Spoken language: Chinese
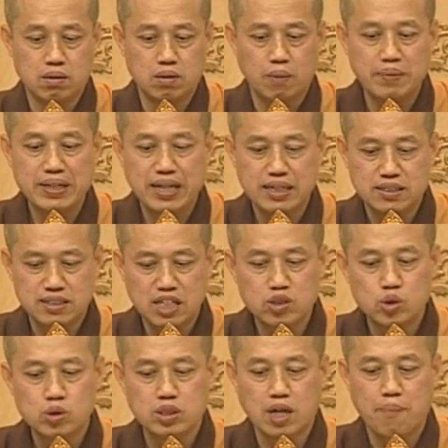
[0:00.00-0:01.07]
我们呢，生
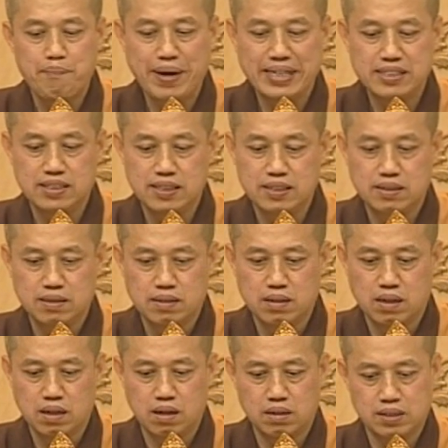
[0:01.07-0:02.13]
出这个悲心
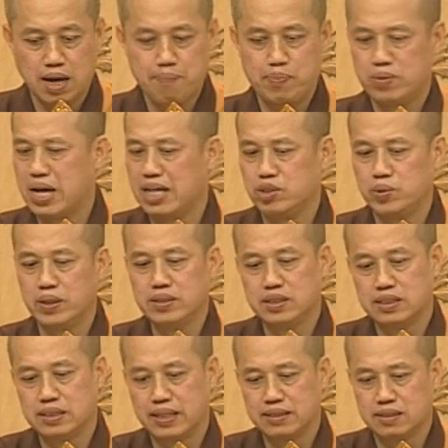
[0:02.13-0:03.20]
啊，他不来学
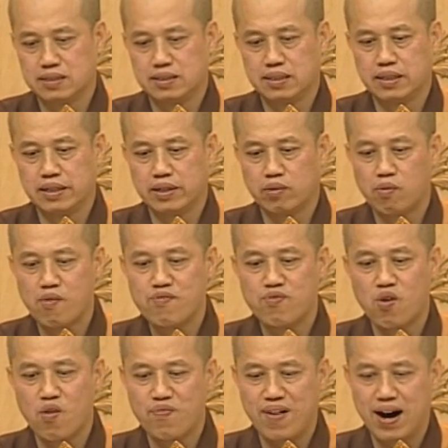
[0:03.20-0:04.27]
习呢，这些呢，我们
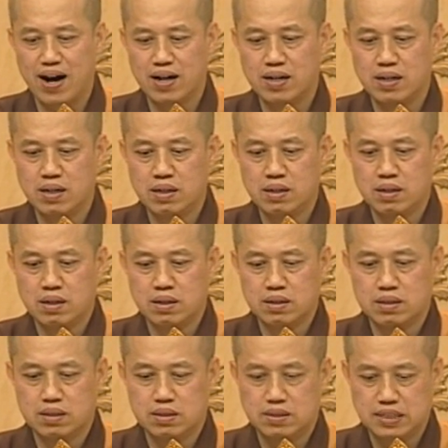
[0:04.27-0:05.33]
佛法
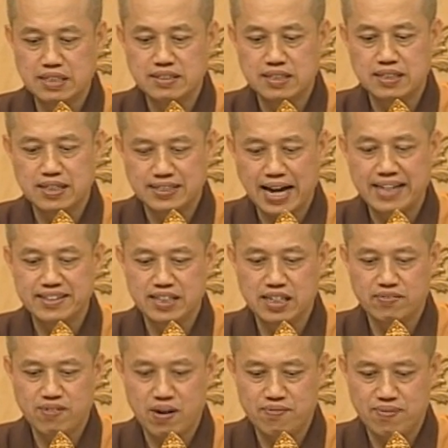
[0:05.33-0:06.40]
真正的禅
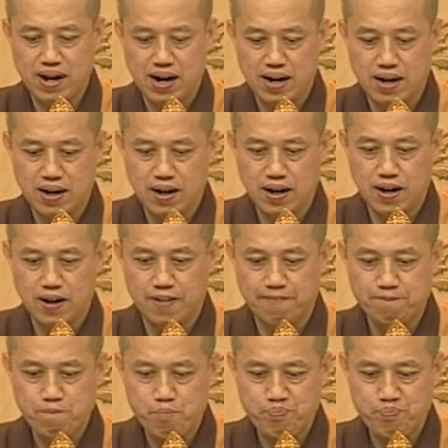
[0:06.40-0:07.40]
定方法啊。